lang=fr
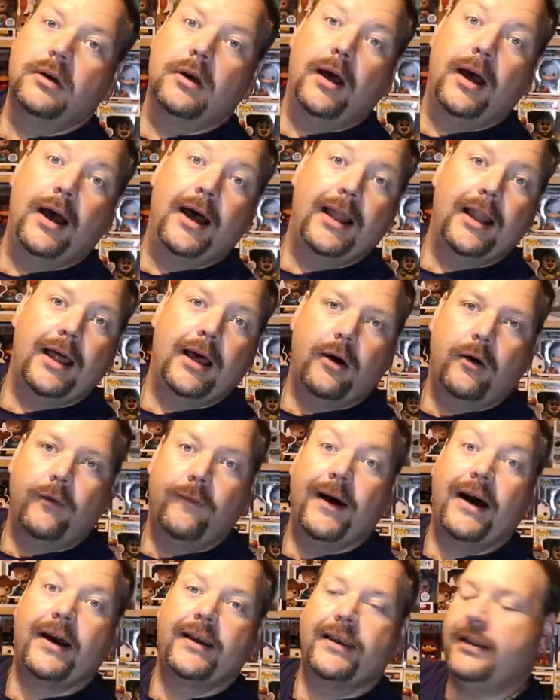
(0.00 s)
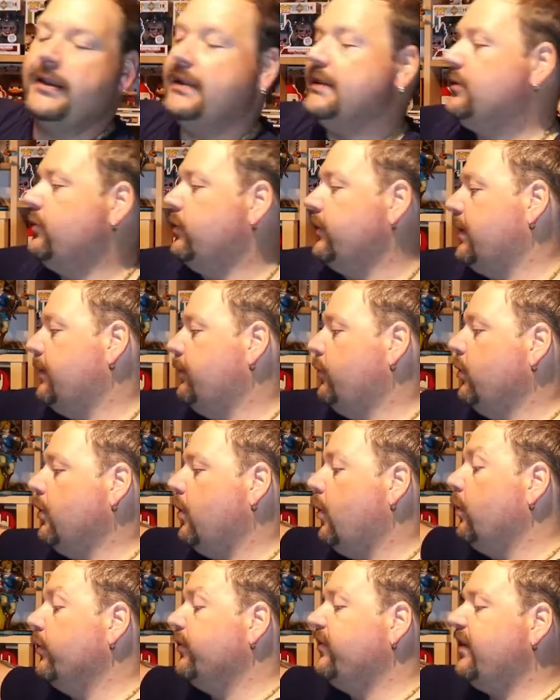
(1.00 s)
voilà, on va regarder ce qu'on a de beau.
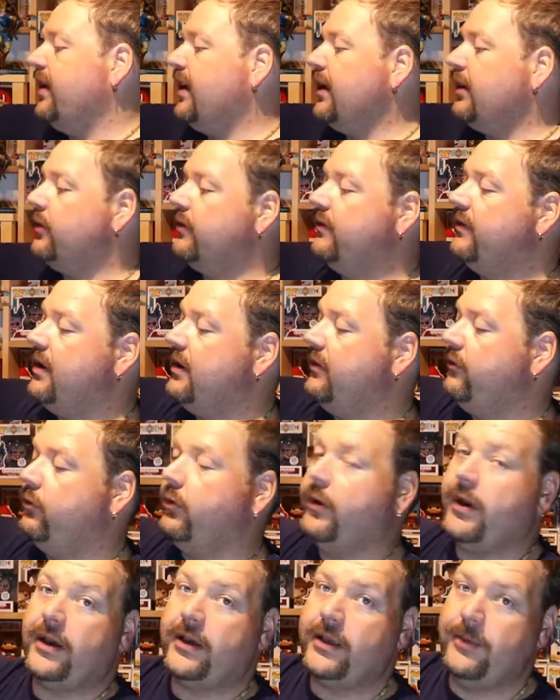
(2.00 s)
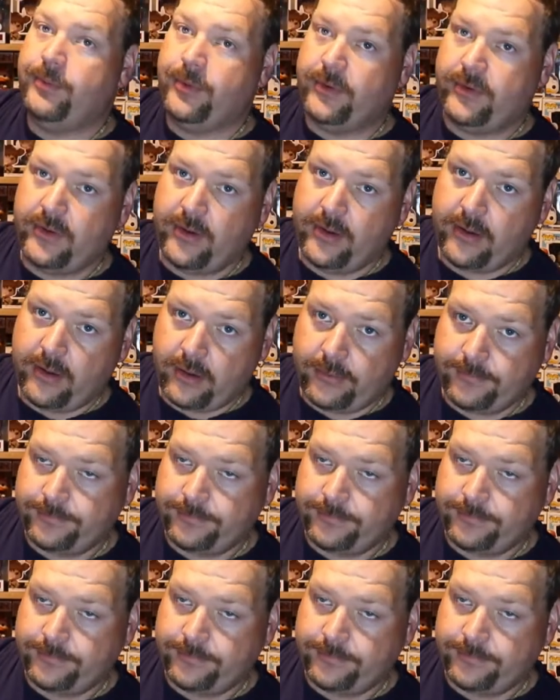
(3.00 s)
On sait que c'est sur Harry Potter,